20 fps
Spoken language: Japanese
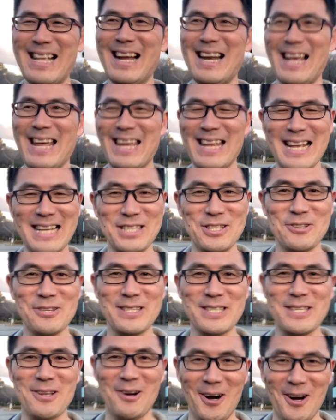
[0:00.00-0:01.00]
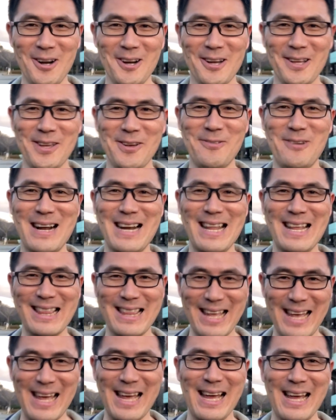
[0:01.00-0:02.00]
いたらいきなり中止と言われ
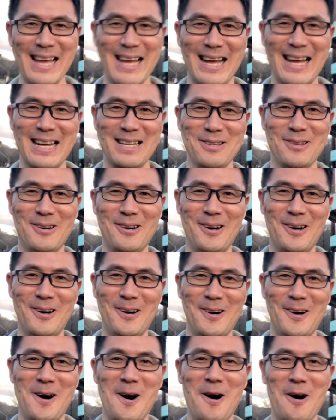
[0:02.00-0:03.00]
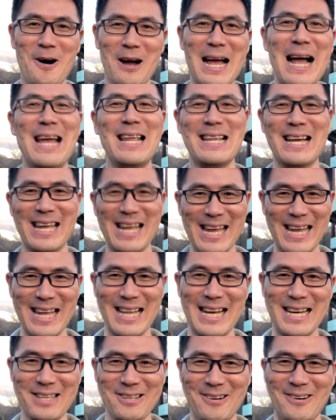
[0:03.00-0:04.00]
て、あのー、変なきゃい
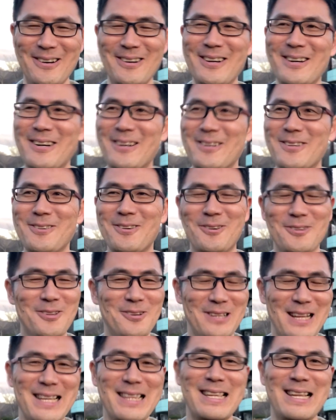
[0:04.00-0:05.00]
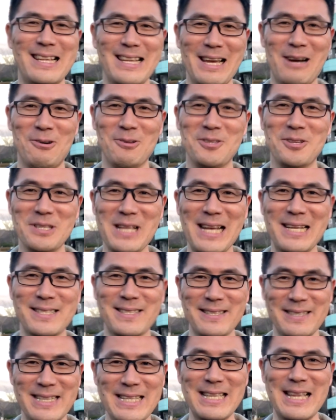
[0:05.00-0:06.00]
けないということになってね、本当ね、
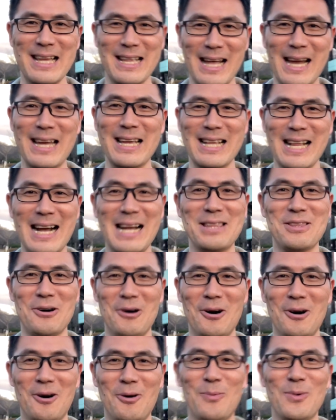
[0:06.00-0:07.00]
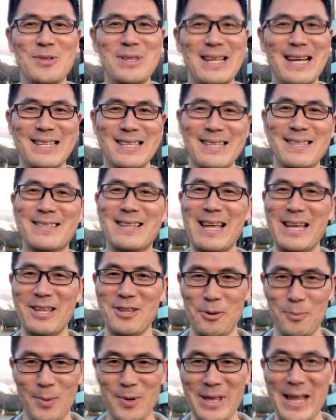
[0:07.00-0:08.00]
ついてないなと思ったんですけれ
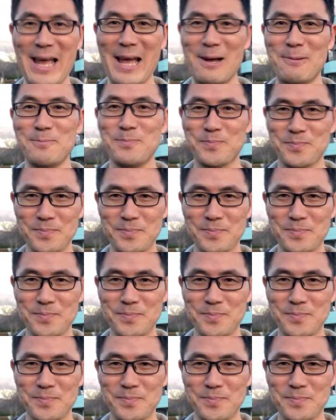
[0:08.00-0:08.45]
どもね。